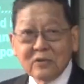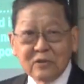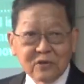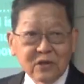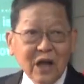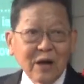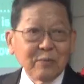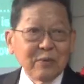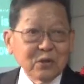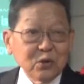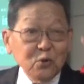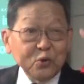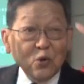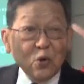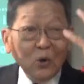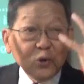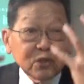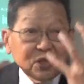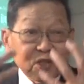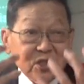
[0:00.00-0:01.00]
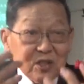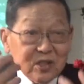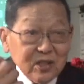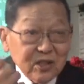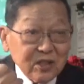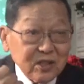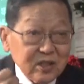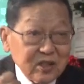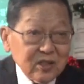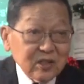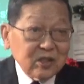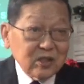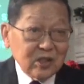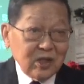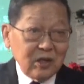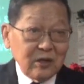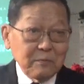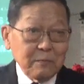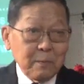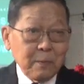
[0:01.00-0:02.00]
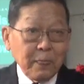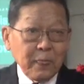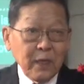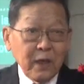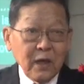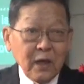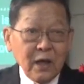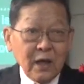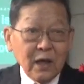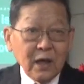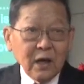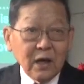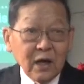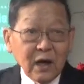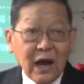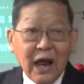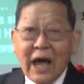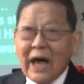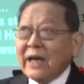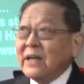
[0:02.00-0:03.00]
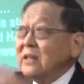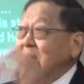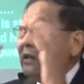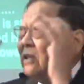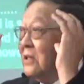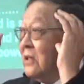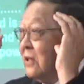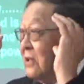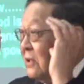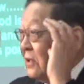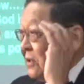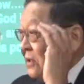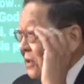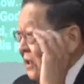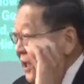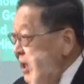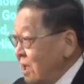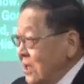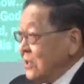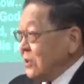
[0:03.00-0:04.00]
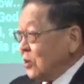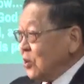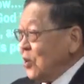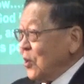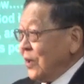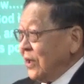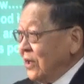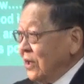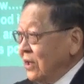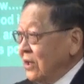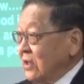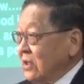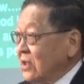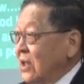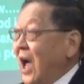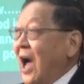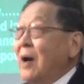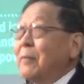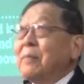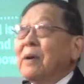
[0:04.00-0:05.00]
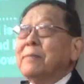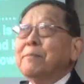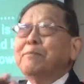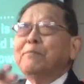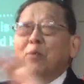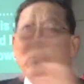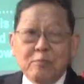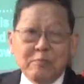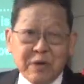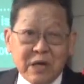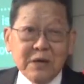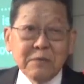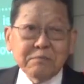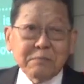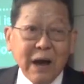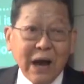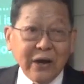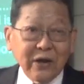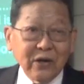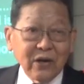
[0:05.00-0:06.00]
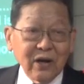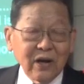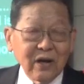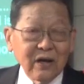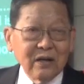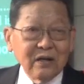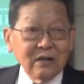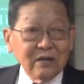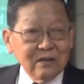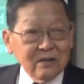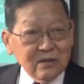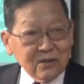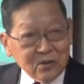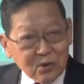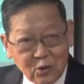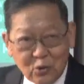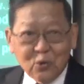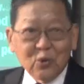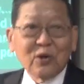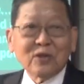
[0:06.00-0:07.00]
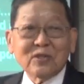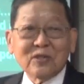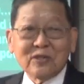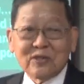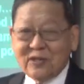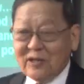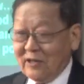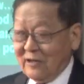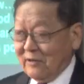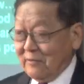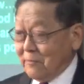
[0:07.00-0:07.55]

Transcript: 他们就用这个事情来应对他们不明白的许多事情，